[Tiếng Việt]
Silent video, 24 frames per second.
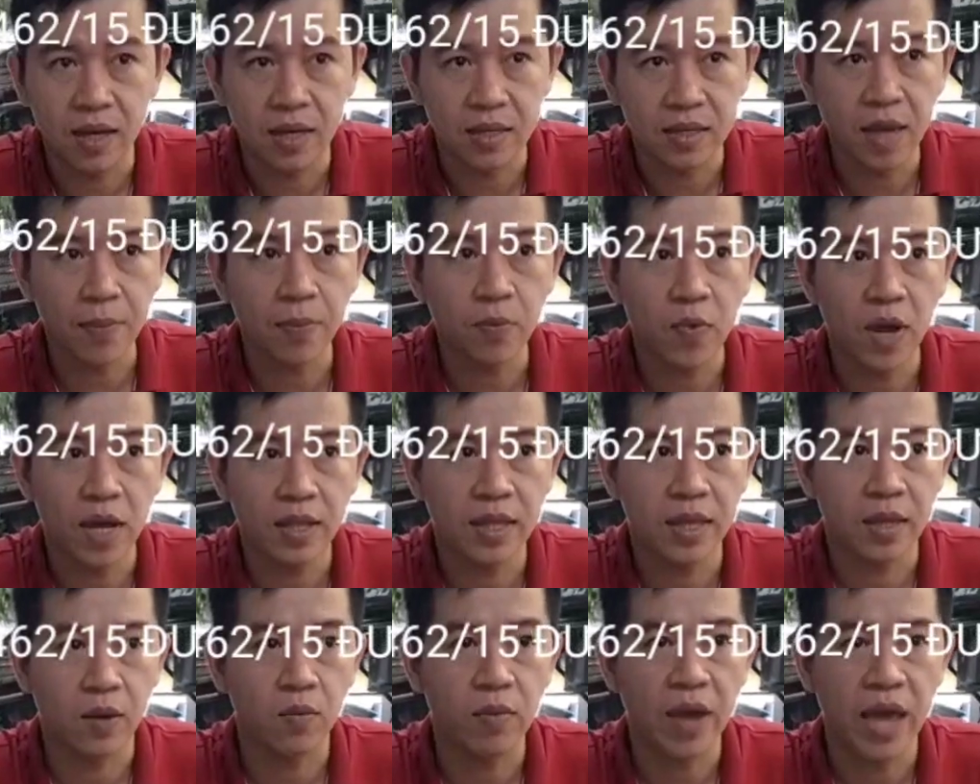mà thấp
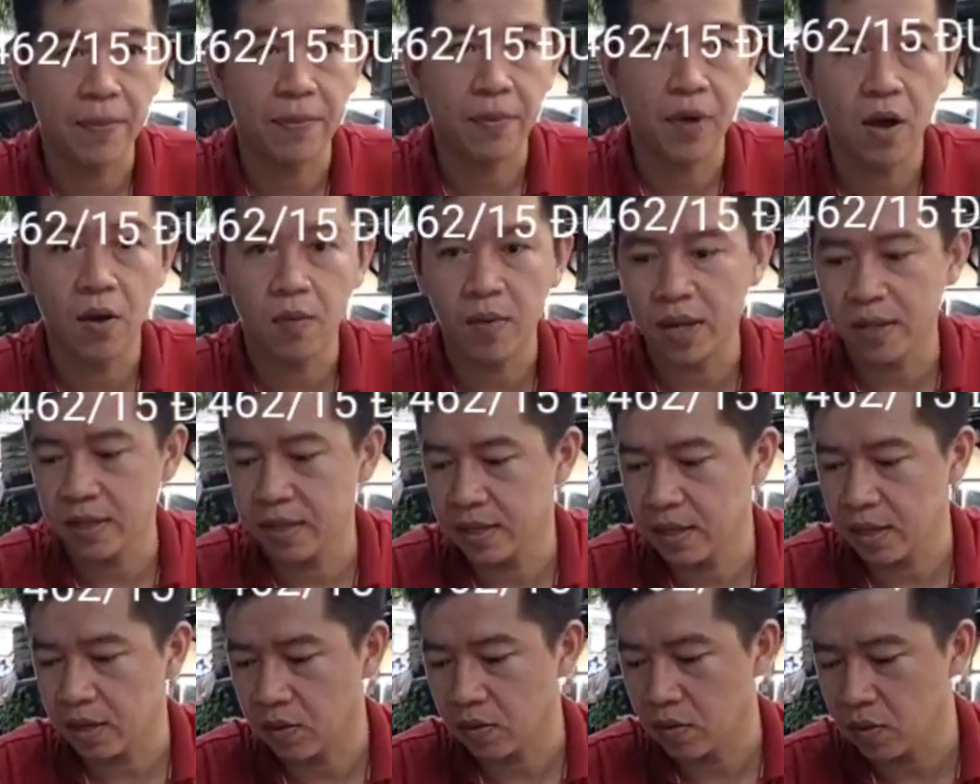quá thì cũng hẹp con quá
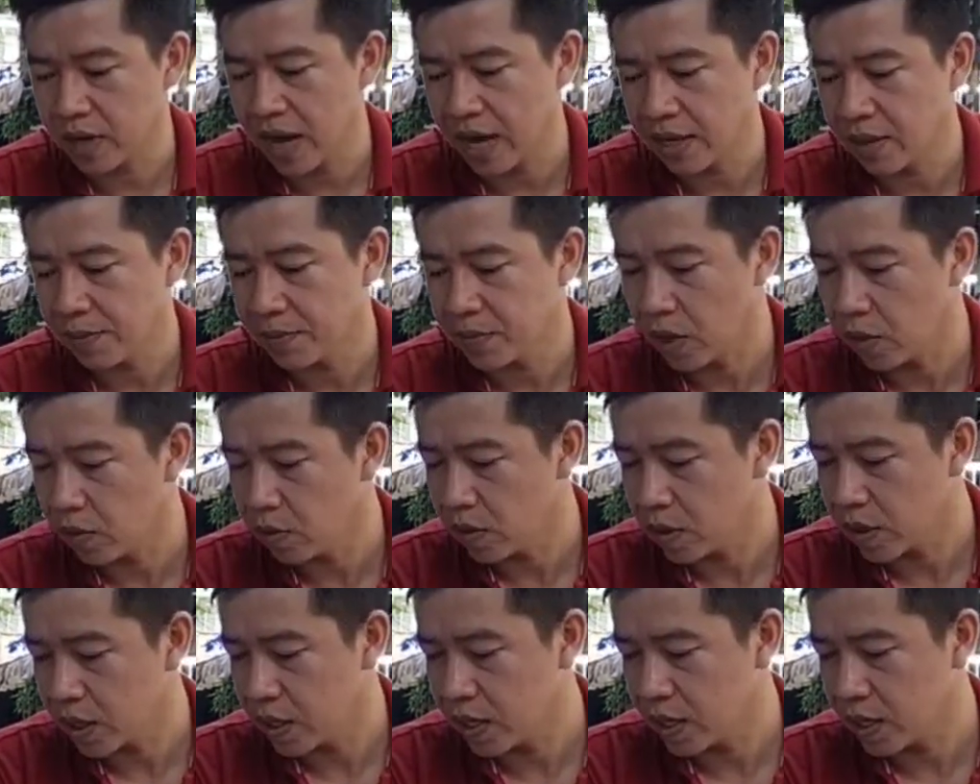nên con cũng đang giúp
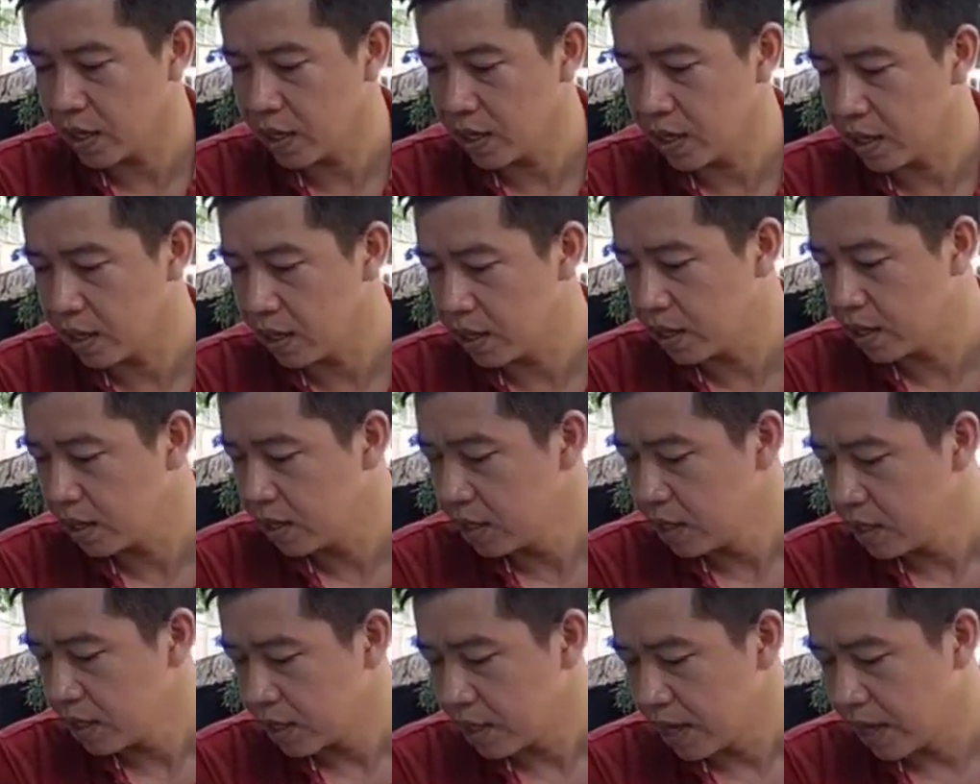chú à,
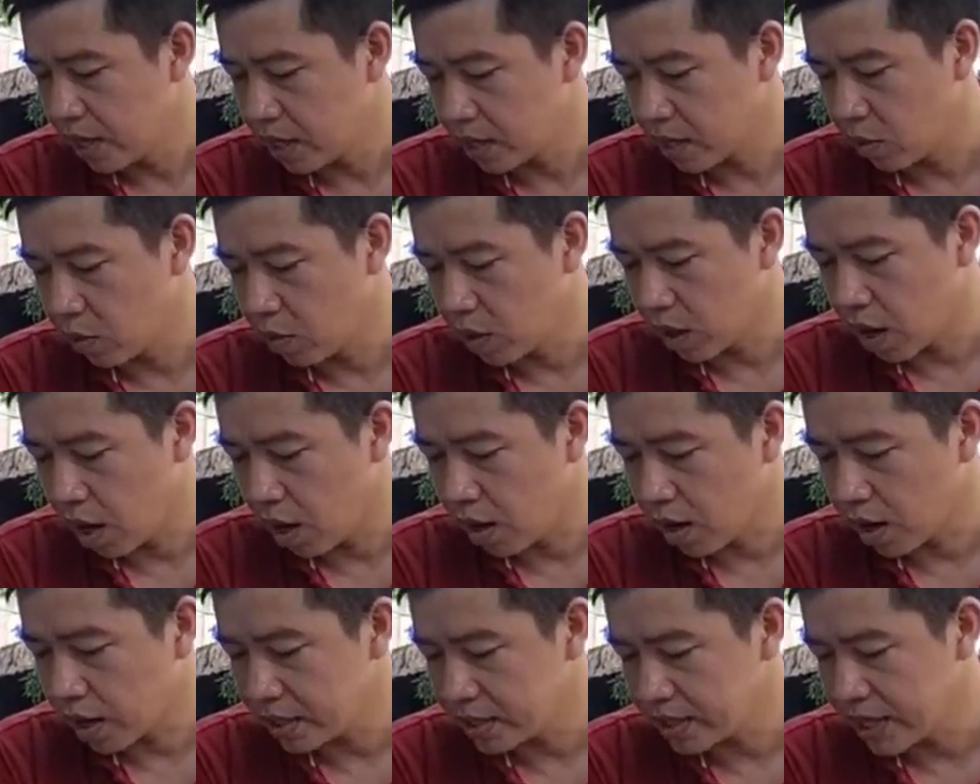để chú
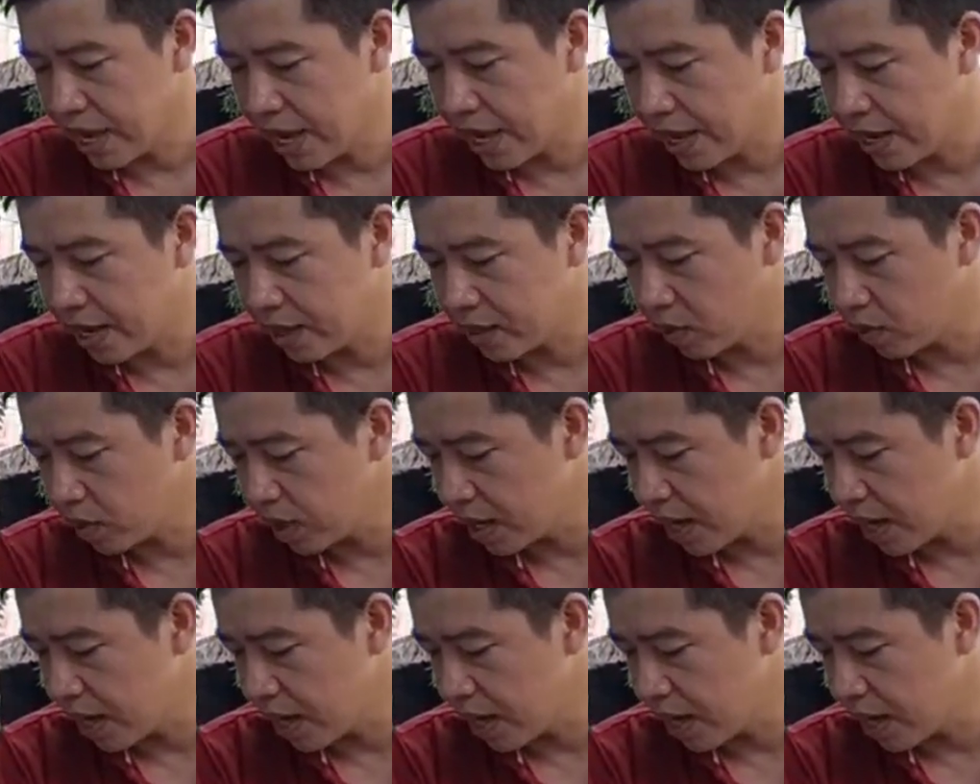có cái xe để